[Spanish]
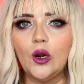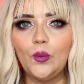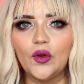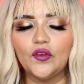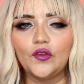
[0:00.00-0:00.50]

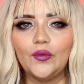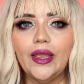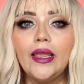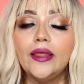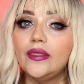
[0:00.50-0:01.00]
un
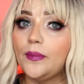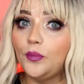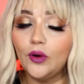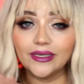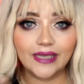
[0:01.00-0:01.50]
perfume de
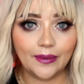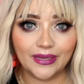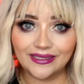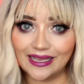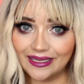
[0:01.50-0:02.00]
puras
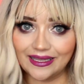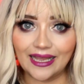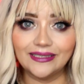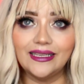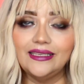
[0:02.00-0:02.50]
gamas
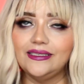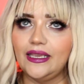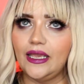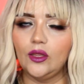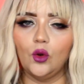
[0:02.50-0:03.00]
altas, de
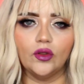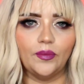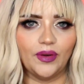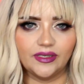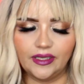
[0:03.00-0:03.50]
diseñador,
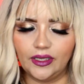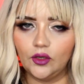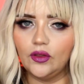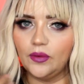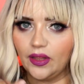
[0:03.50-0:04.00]
de
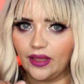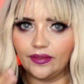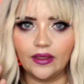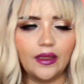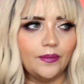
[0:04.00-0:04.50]
prestigio, de
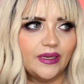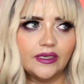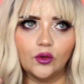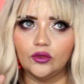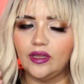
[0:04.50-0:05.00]
verdad.
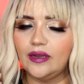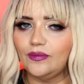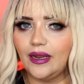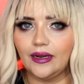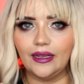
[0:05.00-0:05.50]
Vas a encontrar
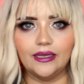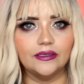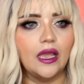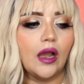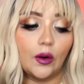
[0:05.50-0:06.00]

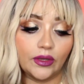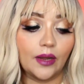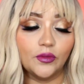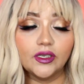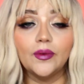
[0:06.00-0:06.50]
marcas. Ahorita
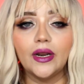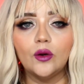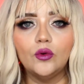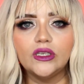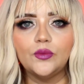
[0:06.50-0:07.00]
vamos a ver
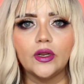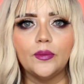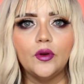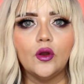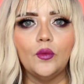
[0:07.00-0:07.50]
algunas, por
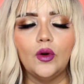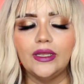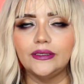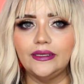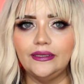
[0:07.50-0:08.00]
ejemplo, como
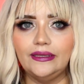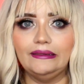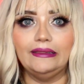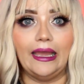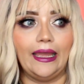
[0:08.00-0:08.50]
las
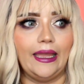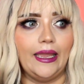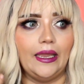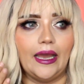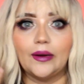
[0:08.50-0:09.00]

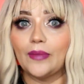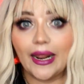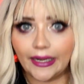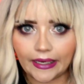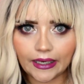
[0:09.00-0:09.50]
de
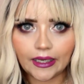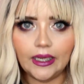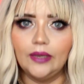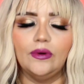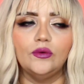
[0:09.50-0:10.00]
Armani,
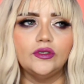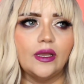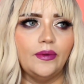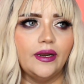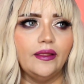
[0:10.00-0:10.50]
vamos
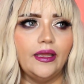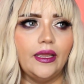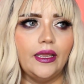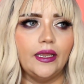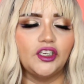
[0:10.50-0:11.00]
a ver
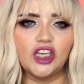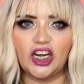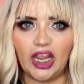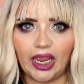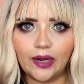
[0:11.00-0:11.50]
de
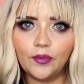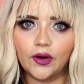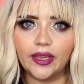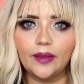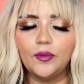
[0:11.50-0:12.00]
Chanel,
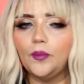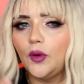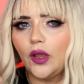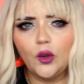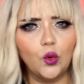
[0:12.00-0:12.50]
por ejemplo,
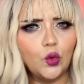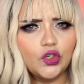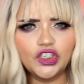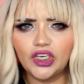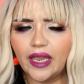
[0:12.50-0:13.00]
pero hay
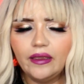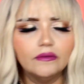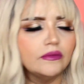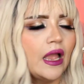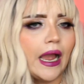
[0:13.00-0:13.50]
Gucci, hay,
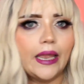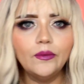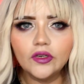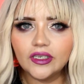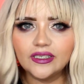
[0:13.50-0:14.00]
hay
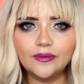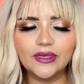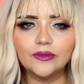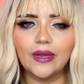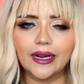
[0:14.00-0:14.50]

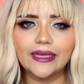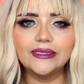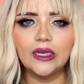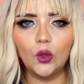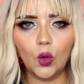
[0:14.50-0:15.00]
muchísimas
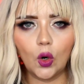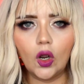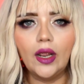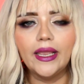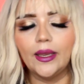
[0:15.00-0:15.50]
marcas de
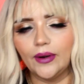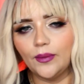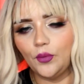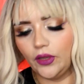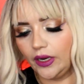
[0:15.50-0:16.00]
lujo que van
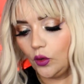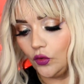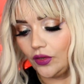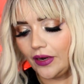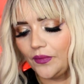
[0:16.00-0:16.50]
a poder
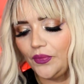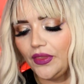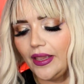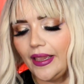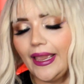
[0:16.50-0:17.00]
encontrar.
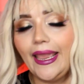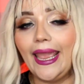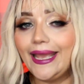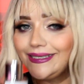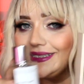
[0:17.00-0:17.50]

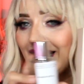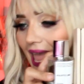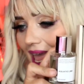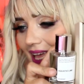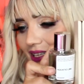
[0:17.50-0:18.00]

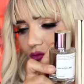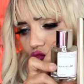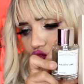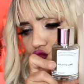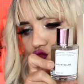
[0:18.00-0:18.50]
Este
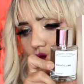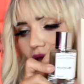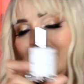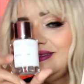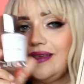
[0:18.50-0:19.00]

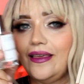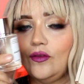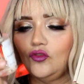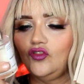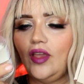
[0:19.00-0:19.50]
este de
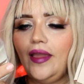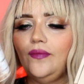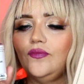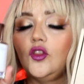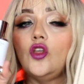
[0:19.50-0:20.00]

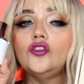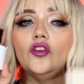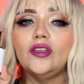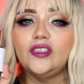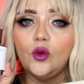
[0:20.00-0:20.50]
12, todos
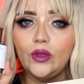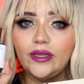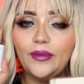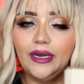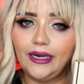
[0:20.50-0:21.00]
son de
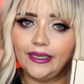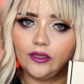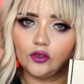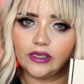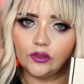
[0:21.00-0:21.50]
50
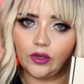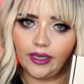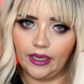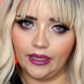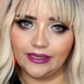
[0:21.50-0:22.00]
mililitros, eso hay
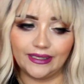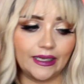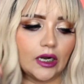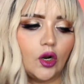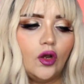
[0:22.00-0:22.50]
que
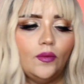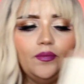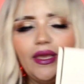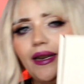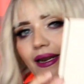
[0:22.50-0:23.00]
decirlo,
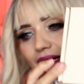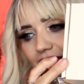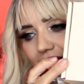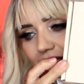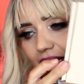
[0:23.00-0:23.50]
vienen en
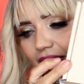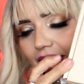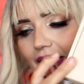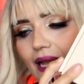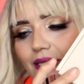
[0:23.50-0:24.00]
estas
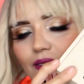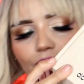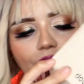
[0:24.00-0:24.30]
cajitas,